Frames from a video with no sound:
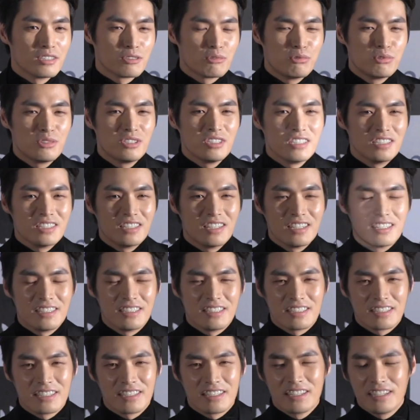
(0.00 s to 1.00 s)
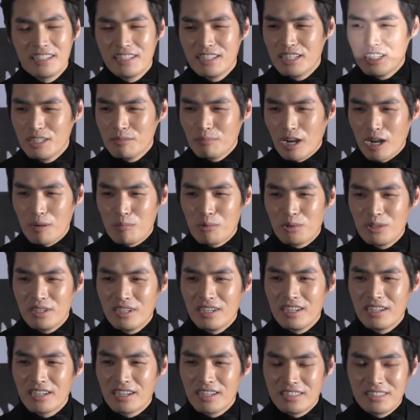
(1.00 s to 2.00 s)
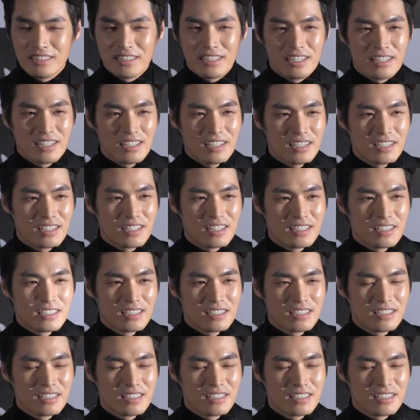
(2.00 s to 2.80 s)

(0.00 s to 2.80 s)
굳이 네가 이렇게 바보를 해야겠냐